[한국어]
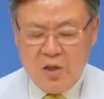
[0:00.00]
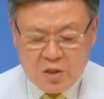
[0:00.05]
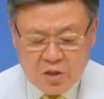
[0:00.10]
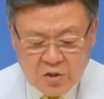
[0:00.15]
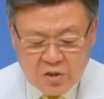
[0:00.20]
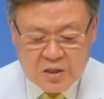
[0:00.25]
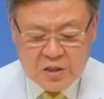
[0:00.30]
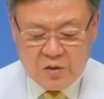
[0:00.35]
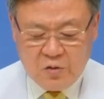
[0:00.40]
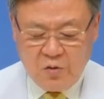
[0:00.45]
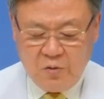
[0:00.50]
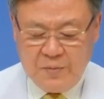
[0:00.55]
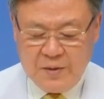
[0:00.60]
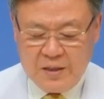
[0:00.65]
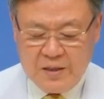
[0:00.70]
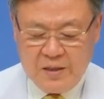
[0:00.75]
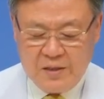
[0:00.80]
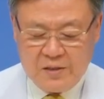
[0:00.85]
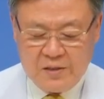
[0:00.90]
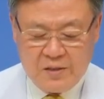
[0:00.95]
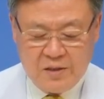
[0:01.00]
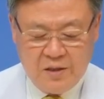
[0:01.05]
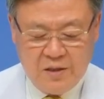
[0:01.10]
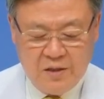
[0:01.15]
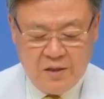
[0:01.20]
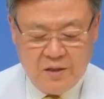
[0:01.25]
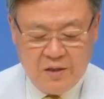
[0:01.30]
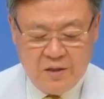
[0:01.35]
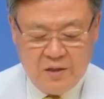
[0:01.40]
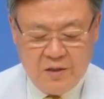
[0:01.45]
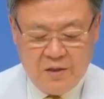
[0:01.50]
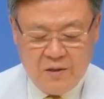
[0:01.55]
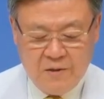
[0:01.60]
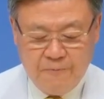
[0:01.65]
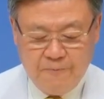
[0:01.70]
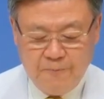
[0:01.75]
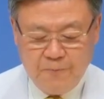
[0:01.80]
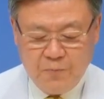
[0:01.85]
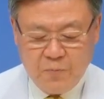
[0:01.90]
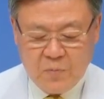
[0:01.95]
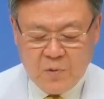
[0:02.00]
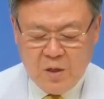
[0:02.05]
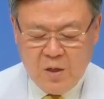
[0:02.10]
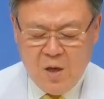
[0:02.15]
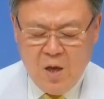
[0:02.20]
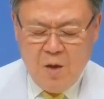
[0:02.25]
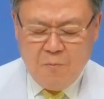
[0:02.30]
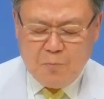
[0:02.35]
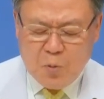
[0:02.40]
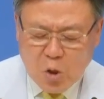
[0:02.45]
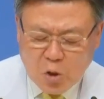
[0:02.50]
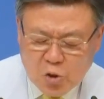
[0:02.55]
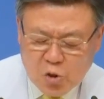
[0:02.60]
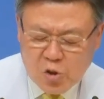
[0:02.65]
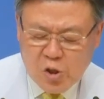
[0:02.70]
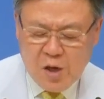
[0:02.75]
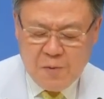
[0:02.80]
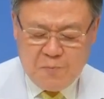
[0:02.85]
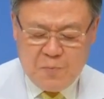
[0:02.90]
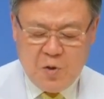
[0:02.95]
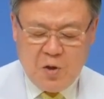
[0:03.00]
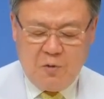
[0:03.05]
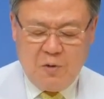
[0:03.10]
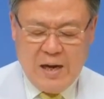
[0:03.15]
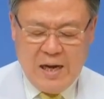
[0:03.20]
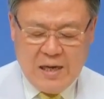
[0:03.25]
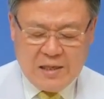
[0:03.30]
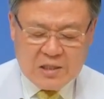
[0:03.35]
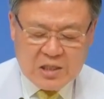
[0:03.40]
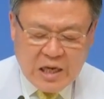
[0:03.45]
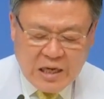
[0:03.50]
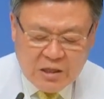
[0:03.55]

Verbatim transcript: 그렇게 고백했어요. 뼈 중에 뼈와